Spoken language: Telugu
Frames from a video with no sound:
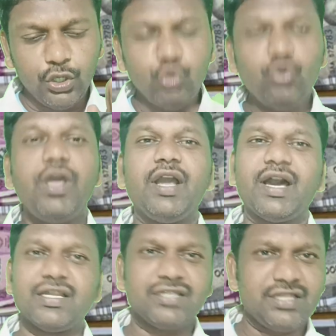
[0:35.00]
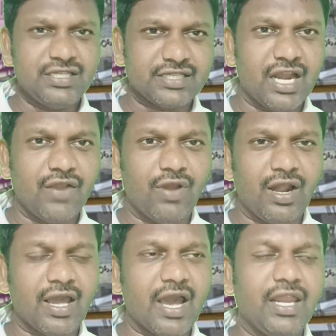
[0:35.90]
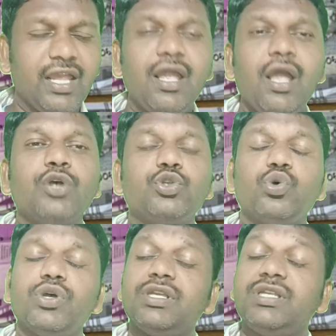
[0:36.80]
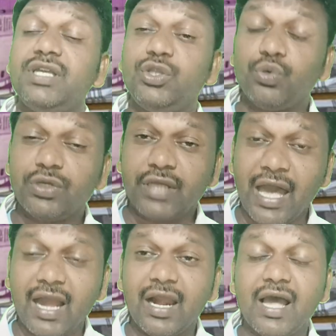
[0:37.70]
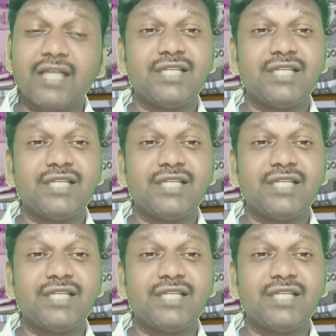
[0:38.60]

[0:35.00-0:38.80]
యుఏ కరెన్సీ తీసుకెళ్ళడం వలన కానీ సో ఇటు కేరళ